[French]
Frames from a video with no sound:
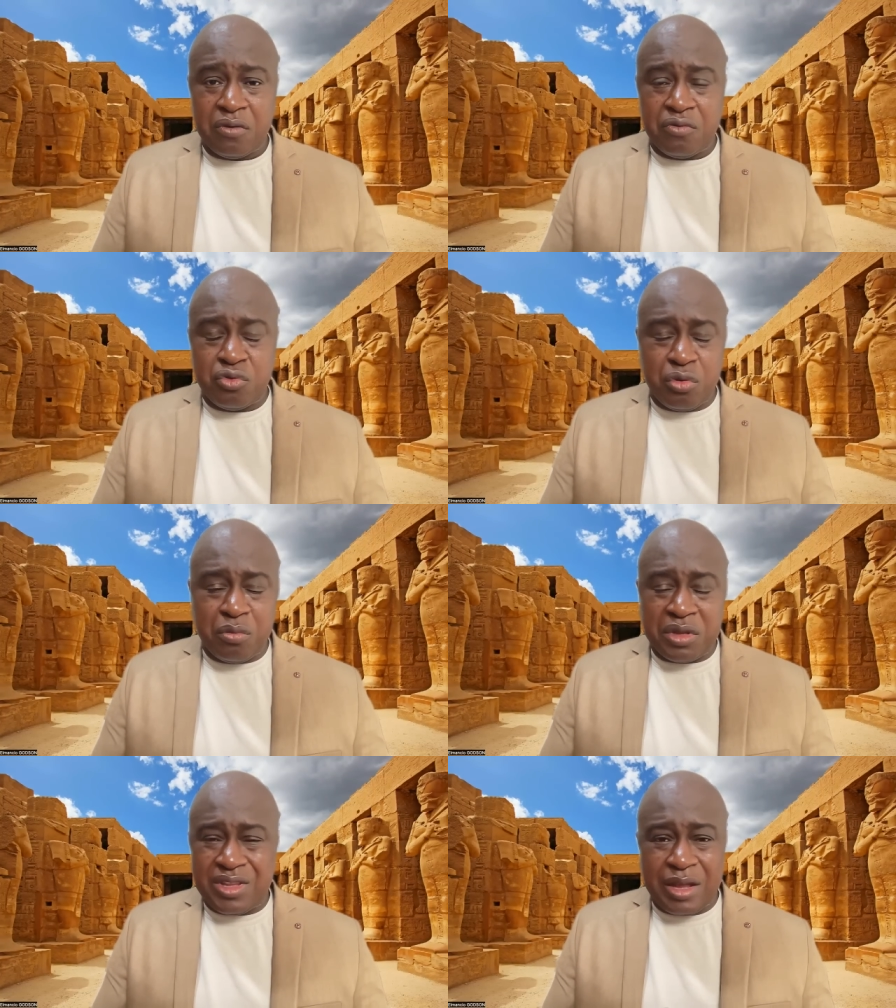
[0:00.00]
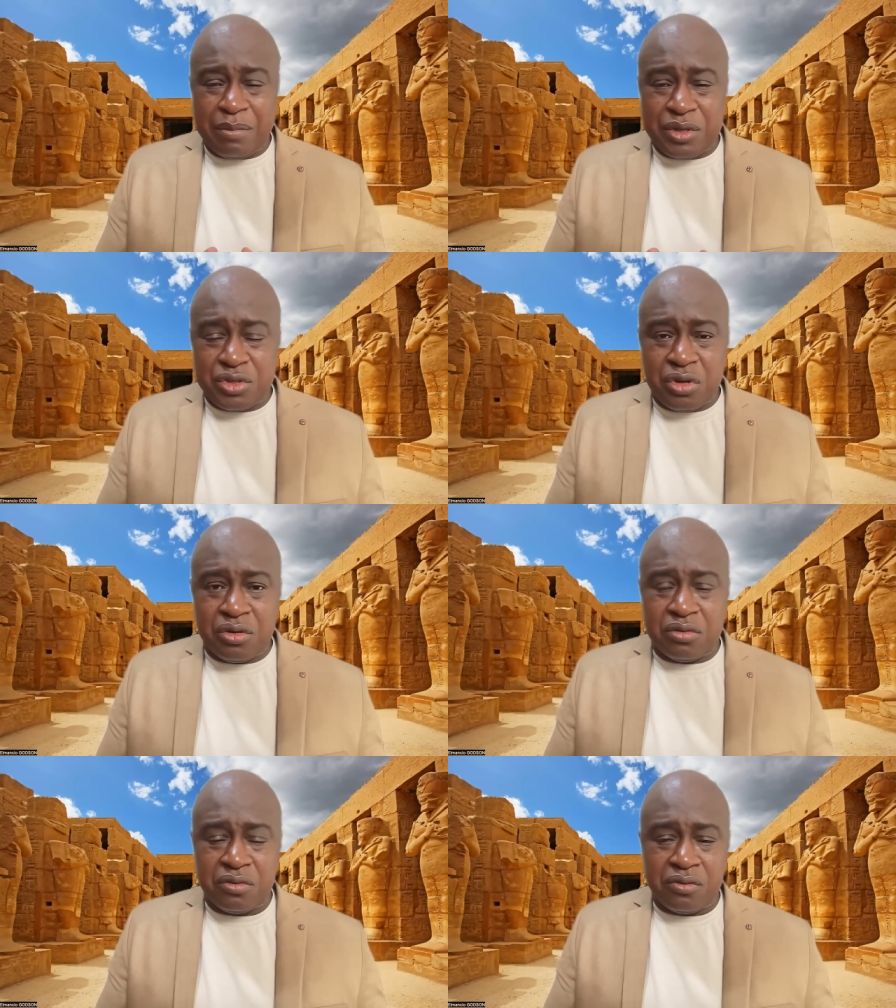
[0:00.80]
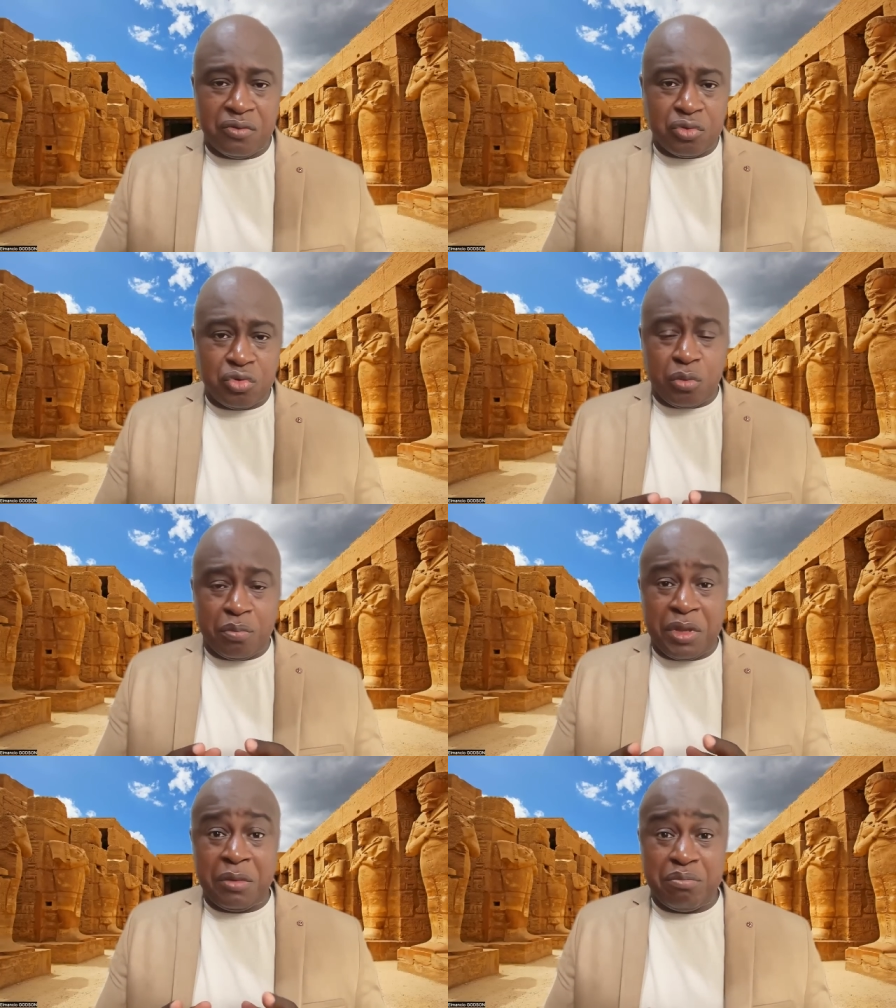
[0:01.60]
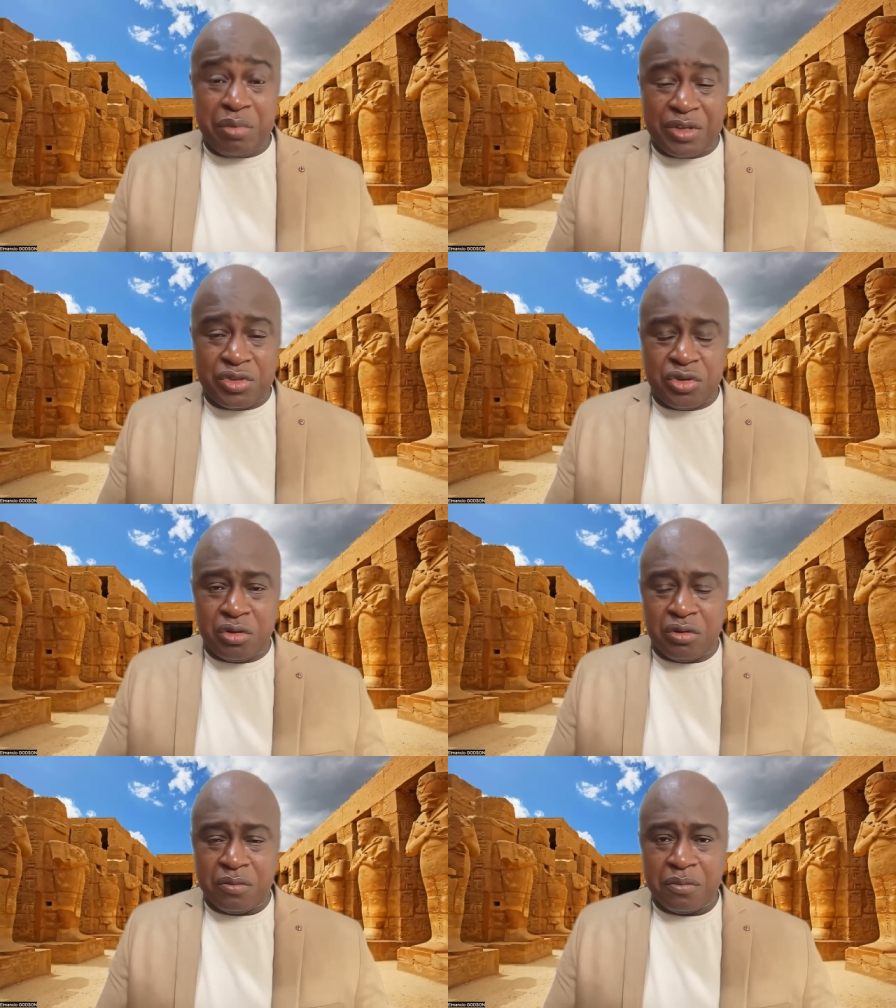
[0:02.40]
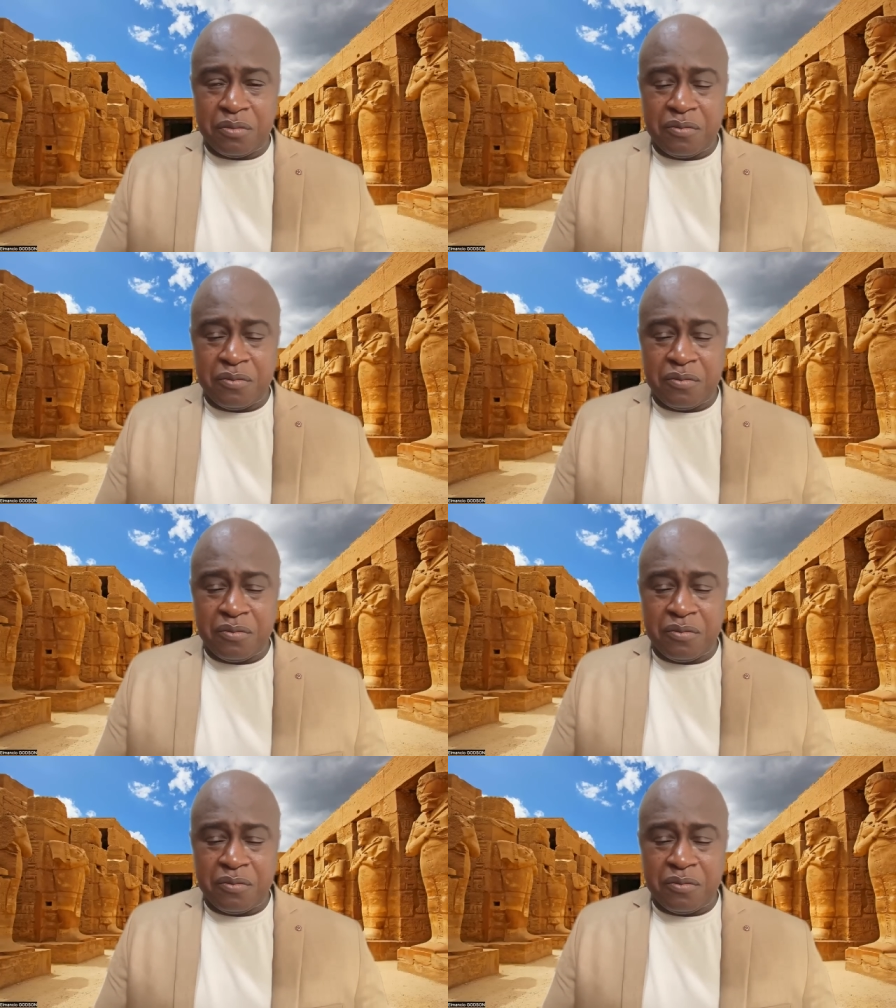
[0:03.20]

Vous ne mentez à personne, vous ne trompez personne.